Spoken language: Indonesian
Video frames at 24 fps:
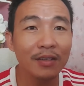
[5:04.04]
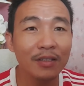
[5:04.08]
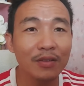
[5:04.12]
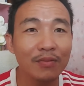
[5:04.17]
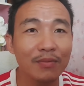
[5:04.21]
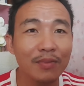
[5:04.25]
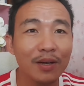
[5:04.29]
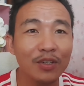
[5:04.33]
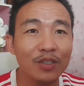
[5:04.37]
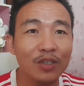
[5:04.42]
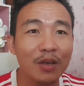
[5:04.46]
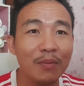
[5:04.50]

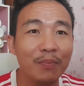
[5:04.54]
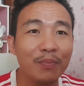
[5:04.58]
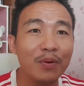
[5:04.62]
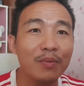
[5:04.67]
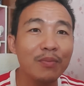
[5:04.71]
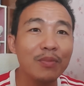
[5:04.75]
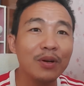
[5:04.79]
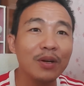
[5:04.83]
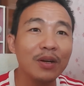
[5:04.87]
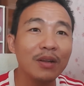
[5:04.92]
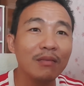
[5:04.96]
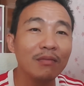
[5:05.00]
semasa
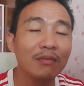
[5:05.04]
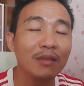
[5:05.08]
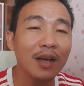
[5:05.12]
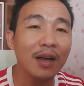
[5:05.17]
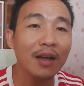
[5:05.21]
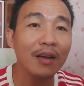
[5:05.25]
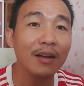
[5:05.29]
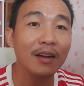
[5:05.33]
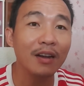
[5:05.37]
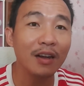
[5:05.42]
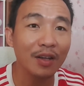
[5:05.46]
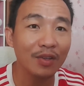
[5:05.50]

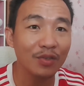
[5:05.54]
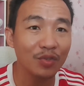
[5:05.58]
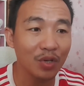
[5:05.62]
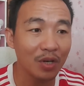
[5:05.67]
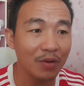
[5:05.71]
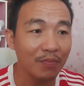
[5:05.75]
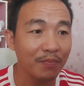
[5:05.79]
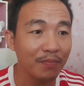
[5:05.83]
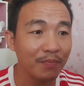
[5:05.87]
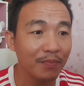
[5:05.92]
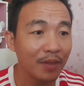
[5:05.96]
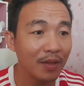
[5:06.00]
pemerintahan
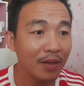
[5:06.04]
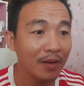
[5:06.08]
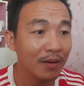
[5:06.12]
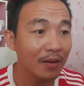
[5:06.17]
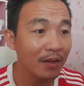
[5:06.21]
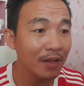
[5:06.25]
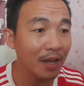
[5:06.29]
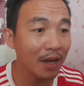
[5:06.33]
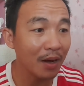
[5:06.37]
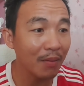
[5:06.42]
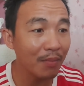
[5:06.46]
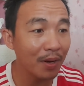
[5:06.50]
Najib
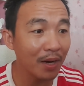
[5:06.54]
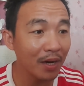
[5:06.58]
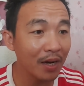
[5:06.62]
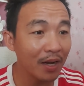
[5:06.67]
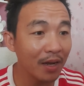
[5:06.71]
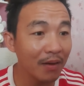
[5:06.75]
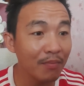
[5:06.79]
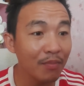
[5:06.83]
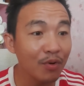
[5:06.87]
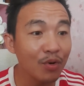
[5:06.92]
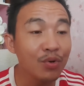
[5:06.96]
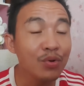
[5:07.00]
yang
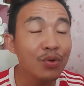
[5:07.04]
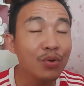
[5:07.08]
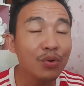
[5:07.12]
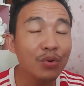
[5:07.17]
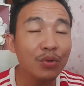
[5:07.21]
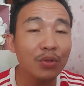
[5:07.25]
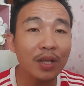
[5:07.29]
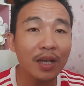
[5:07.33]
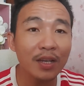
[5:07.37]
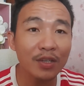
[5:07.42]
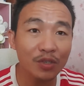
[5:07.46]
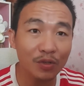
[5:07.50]
mana
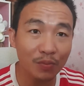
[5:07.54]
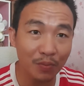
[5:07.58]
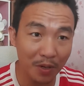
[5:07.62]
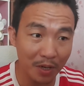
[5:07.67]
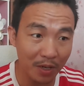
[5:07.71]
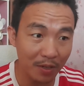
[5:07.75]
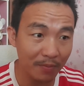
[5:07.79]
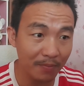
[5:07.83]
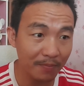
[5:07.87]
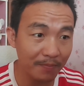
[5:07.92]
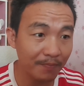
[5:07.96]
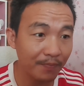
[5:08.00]
menurut
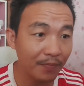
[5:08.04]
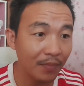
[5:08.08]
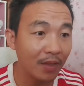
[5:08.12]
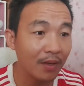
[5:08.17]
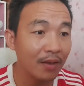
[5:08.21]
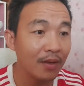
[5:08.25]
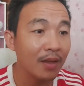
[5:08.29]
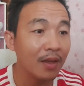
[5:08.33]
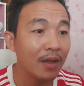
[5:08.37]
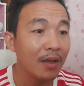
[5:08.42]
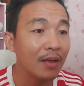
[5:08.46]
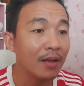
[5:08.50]
Azwin
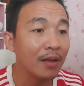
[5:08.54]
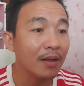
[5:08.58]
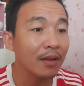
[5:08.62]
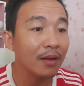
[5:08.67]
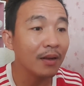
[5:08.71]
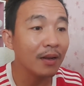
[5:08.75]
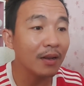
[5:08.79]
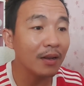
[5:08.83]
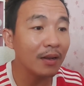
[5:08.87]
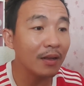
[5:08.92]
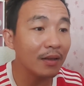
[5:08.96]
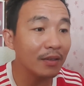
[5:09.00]

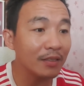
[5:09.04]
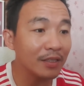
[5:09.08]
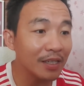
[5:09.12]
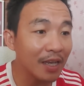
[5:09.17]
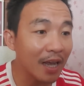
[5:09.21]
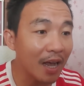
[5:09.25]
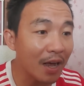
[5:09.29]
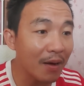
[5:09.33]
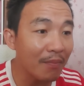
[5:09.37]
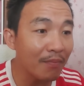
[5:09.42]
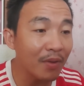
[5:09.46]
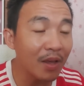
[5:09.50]

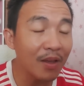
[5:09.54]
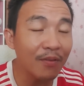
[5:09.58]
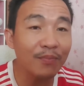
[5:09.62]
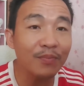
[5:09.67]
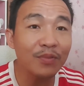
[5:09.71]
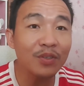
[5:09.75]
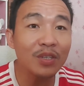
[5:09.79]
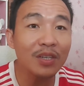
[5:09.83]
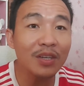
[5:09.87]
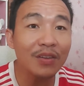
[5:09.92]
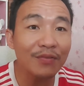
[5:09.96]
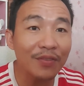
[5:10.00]
saham
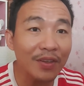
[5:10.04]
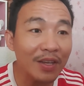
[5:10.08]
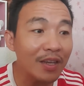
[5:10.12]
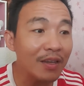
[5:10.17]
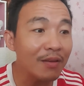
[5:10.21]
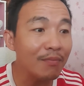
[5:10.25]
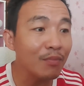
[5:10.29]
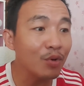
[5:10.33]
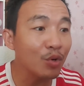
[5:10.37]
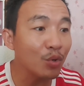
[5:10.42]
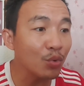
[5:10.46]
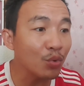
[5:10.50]

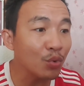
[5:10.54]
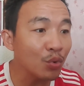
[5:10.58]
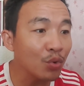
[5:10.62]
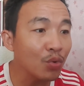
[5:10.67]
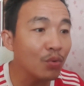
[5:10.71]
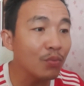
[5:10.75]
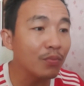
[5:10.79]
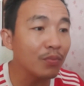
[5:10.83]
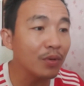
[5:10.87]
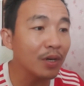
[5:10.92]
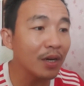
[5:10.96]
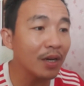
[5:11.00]
FGV
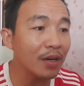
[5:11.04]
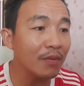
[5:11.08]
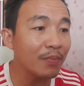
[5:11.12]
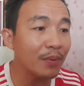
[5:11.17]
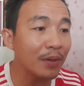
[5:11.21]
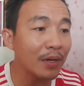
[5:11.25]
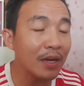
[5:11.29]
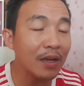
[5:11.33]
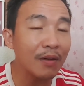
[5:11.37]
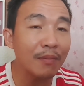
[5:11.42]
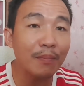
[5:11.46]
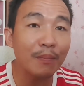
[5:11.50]
merudum
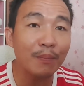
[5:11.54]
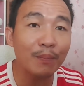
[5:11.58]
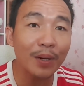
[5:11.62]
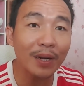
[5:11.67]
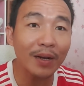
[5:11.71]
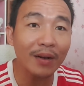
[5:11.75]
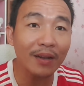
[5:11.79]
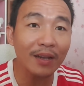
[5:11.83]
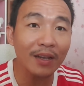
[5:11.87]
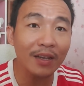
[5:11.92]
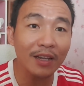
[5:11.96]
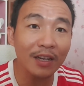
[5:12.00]
daripada
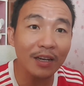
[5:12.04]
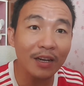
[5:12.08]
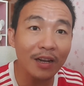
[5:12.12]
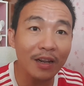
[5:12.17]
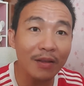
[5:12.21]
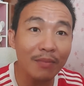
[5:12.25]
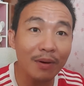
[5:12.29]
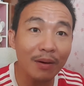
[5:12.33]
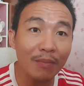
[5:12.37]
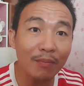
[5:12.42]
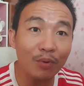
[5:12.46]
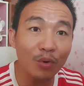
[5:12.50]

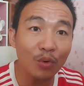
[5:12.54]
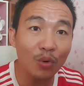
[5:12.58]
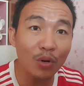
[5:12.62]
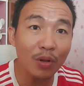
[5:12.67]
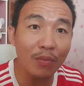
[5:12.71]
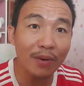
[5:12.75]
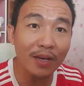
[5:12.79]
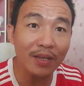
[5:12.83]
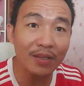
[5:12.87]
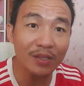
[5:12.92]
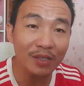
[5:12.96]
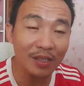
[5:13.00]

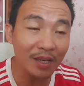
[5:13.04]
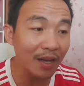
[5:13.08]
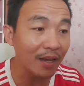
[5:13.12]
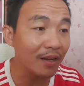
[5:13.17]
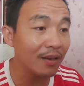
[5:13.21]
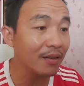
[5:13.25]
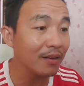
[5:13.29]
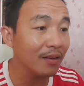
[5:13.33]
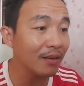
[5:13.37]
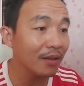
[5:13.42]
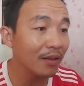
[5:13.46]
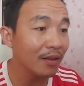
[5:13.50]

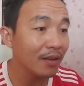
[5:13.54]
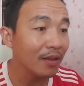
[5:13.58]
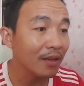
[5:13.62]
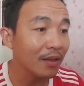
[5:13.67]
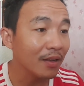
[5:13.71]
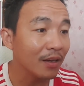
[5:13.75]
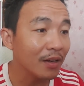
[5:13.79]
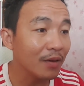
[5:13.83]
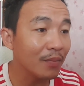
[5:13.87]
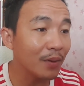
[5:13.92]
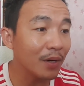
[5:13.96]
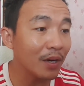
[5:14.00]
sen
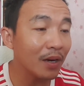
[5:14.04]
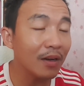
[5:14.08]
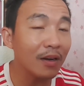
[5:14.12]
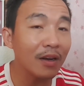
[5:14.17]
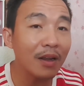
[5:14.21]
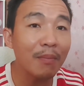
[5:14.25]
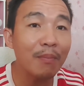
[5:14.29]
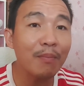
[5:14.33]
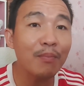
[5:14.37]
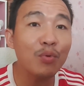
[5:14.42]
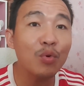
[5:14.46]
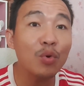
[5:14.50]
kepada
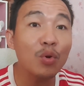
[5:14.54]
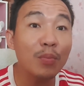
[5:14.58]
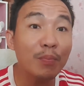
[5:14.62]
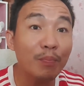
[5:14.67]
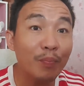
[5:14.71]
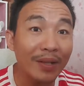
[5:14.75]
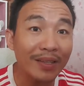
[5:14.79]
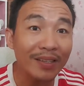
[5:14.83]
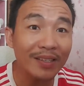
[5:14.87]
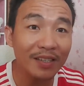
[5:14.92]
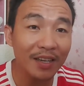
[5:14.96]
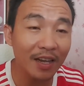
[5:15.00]

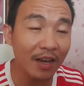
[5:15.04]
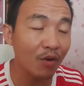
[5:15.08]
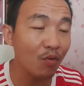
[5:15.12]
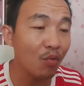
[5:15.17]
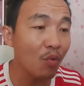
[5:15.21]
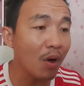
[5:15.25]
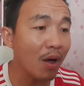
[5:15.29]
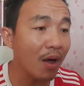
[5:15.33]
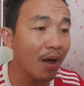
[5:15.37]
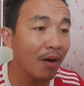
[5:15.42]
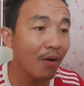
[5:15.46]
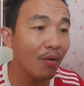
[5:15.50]
64 sen.
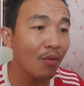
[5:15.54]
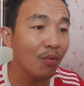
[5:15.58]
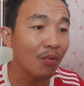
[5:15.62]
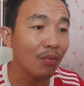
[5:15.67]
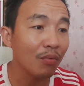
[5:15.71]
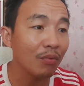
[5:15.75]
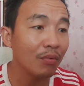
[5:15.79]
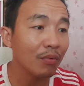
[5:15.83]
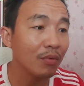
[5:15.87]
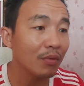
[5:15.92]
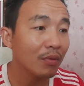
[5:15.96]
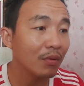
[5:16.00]
Wow,
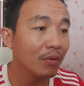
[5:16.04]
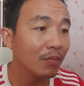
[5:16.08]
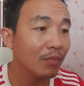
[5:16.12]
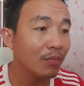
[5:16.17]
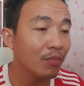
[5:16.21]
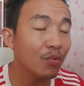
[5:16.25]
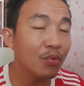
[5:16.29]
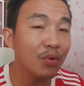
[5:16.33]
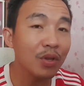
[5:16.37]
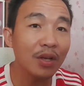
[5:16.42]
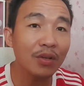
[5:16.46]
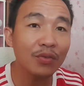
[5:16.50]

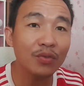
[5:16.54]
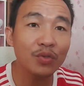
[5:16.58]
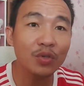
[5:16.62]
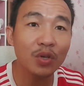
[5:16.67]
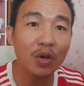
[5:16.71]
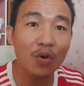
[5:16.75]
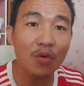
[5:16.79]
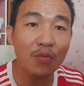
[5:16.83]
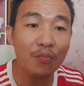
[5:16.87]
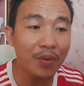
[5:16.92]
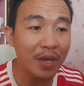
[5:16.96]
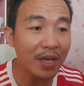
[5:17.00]
punya
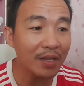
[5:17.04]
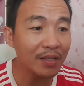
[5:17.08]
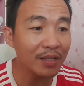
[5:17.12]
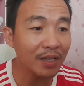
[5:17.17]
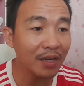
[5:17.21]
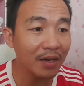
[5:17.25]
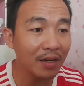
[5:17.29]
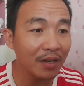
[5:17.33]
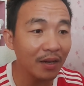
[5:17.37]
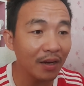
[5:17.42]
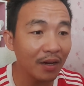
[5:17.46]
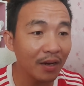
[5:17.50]
jauh
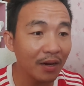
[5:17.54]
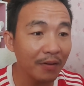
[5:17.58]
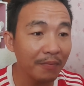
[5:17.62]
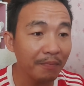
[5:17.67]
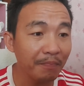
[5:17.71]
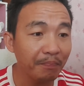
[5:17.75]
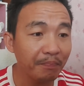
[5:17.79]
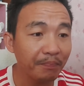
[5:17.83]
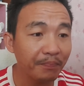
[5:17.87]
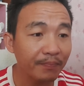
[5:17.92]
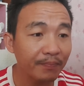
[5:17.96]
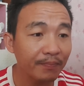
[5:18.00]
beza dia
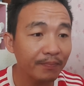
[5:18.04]
kan.